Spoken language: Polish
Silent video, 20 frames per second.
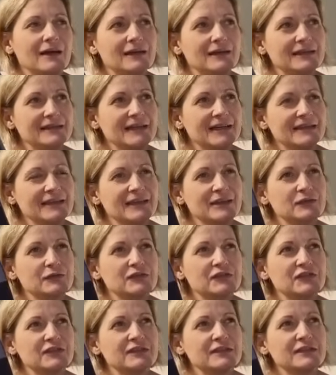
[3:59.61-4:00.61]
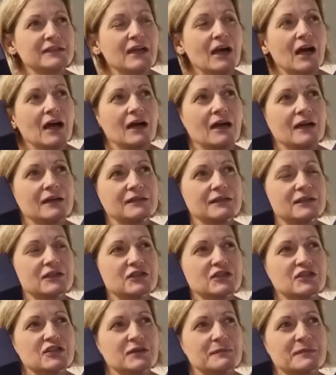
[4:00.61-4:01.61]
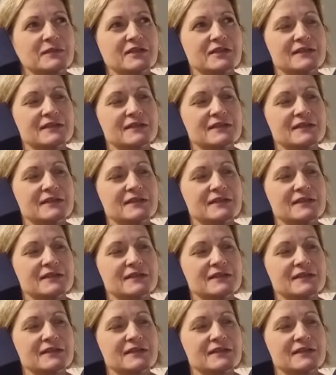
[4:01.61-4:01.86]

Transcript: E, jakiegoś dnia, jeszcze